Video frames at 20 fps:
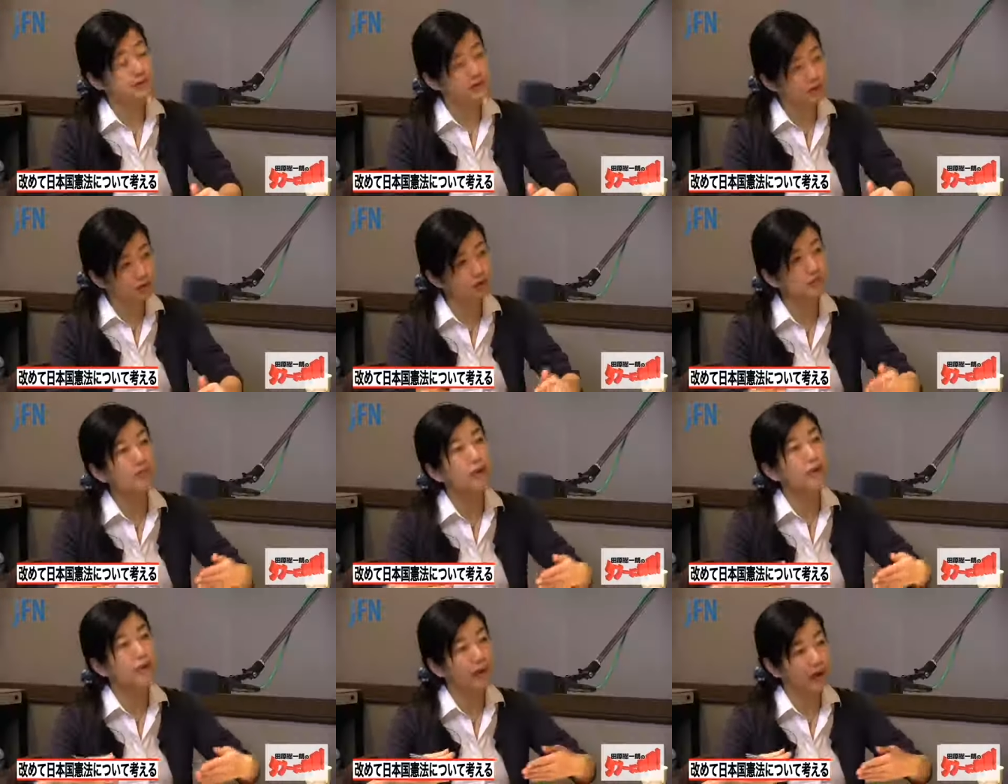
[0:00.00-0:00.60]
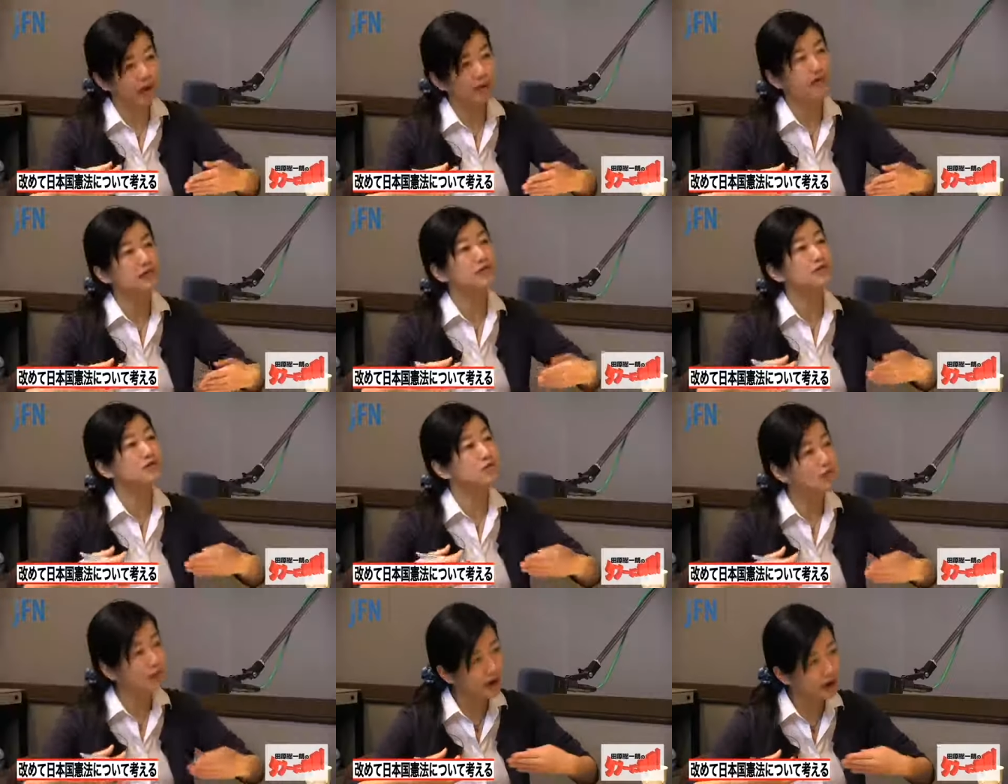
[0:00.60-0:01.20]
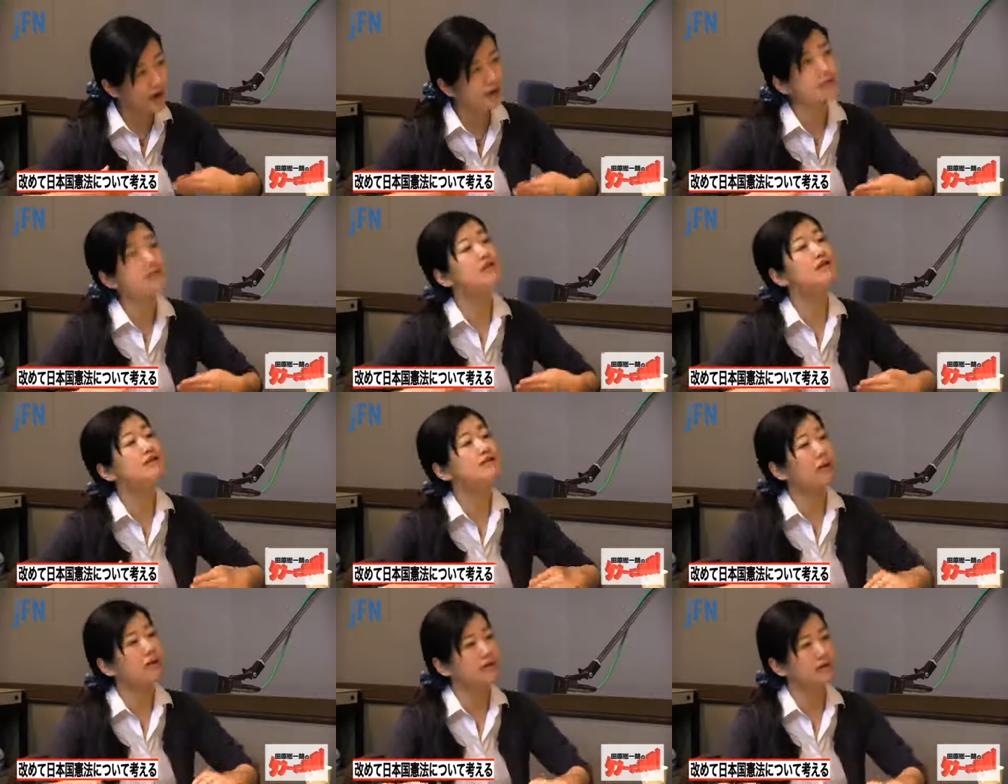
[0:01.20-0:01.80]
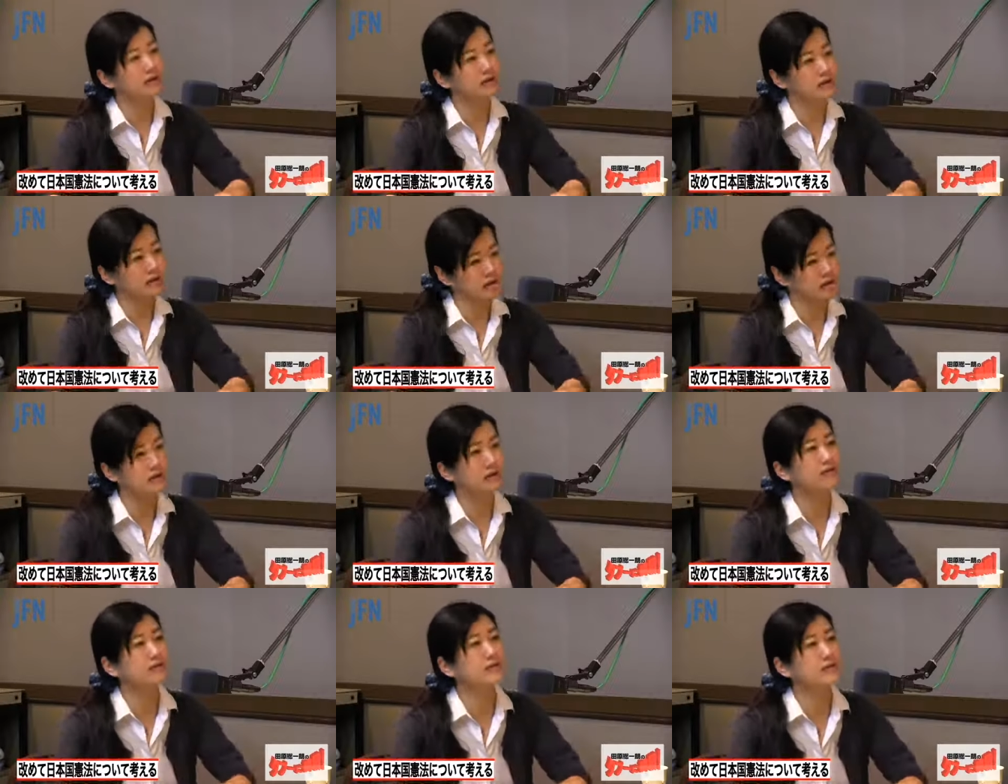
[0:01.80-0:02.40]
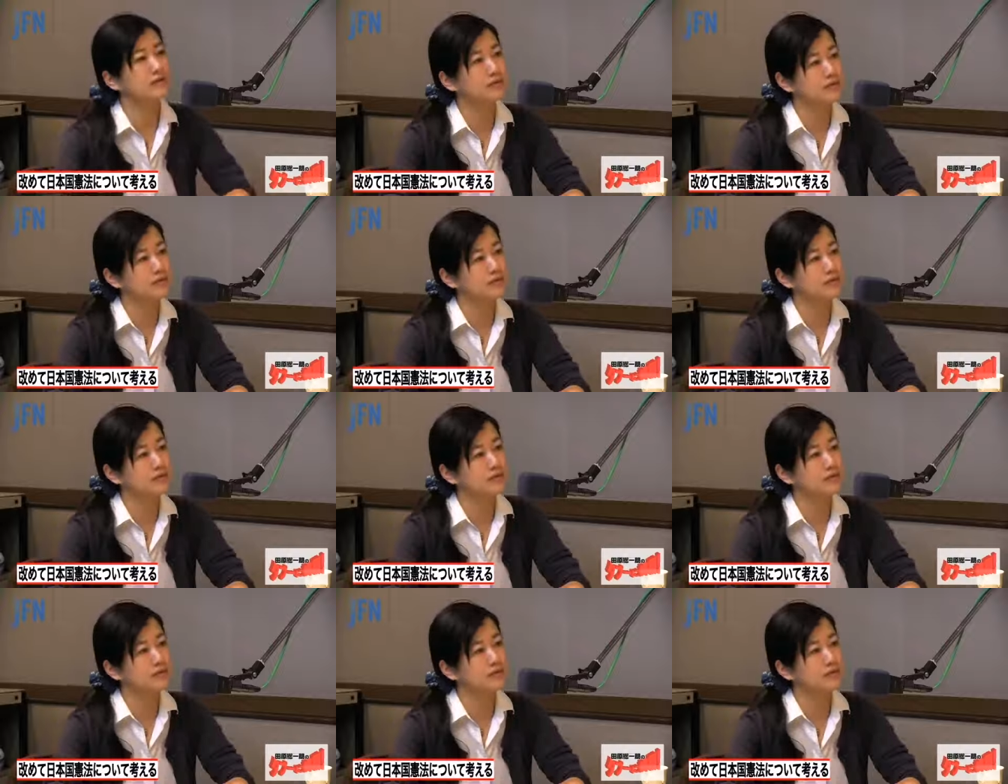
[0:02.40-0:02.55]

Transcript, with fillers: そのまま一度も変えずに今に至っている、はい、と